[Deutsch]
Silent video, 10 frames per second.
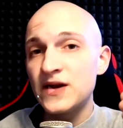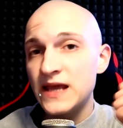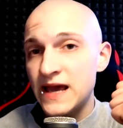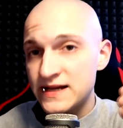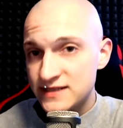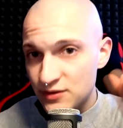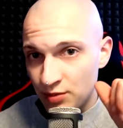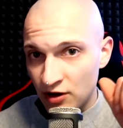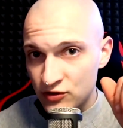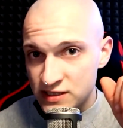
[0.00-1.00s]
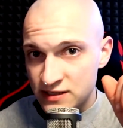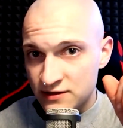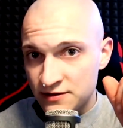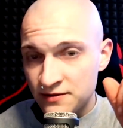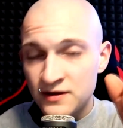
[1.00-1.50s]
erste
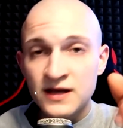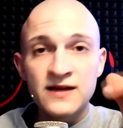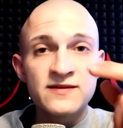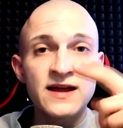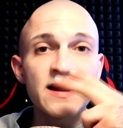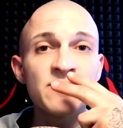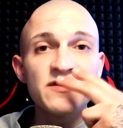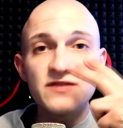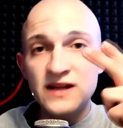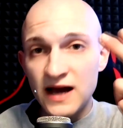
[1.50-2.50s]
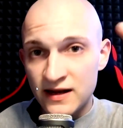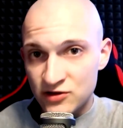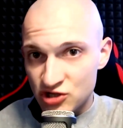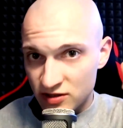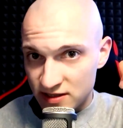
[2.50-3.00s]
Pause, dann haben wir wieder einen
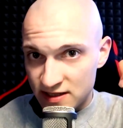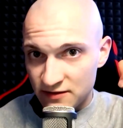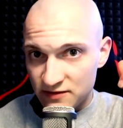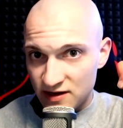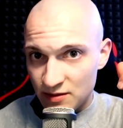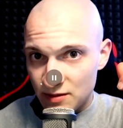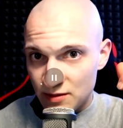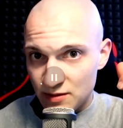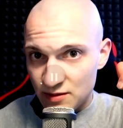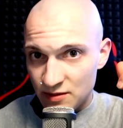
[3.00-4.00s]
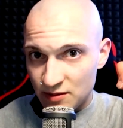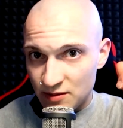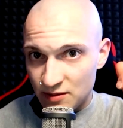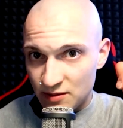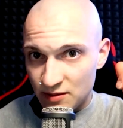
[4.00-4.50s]
Joint gekifft in der Digga,
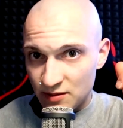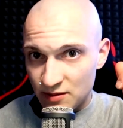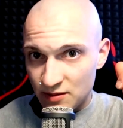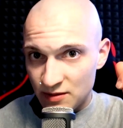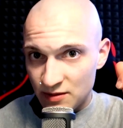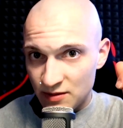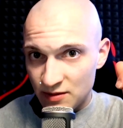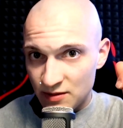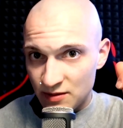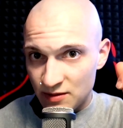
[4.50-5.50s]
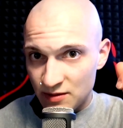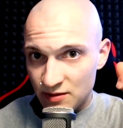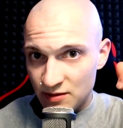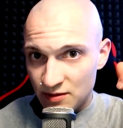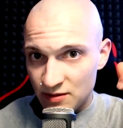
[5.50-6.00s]
drei Joints innerhalb von vier Stunden
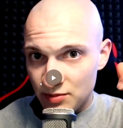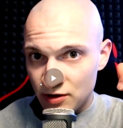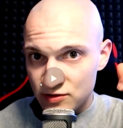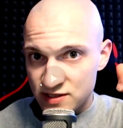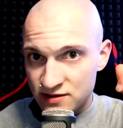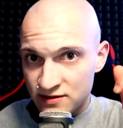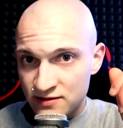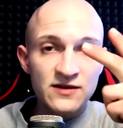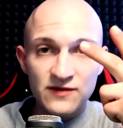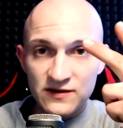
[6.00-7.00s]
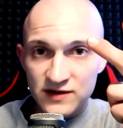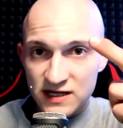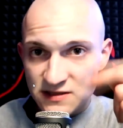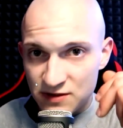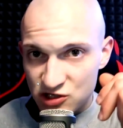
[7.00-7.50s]
oder was? Pause, dann waren wieder
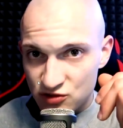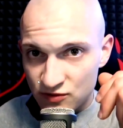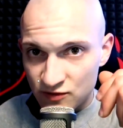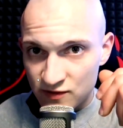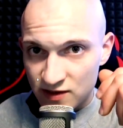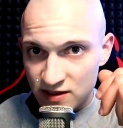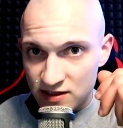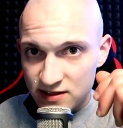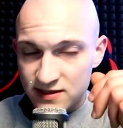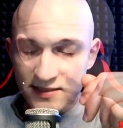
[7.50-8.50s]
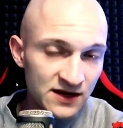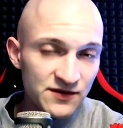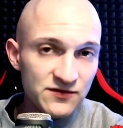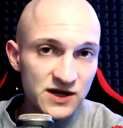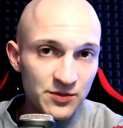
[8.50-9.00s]
zwei Stunden Unterricht, dann
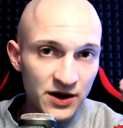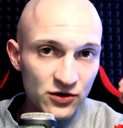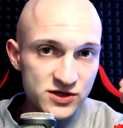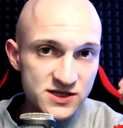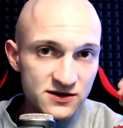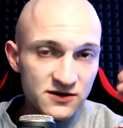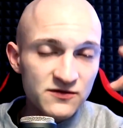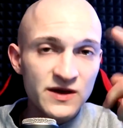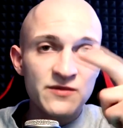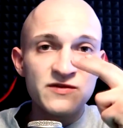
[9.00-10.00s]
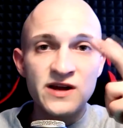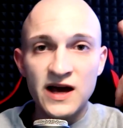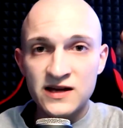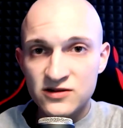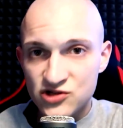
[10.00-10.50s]
war wieder Pause, wir haben wieder
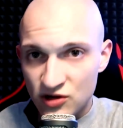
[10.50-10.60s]
einen Joint.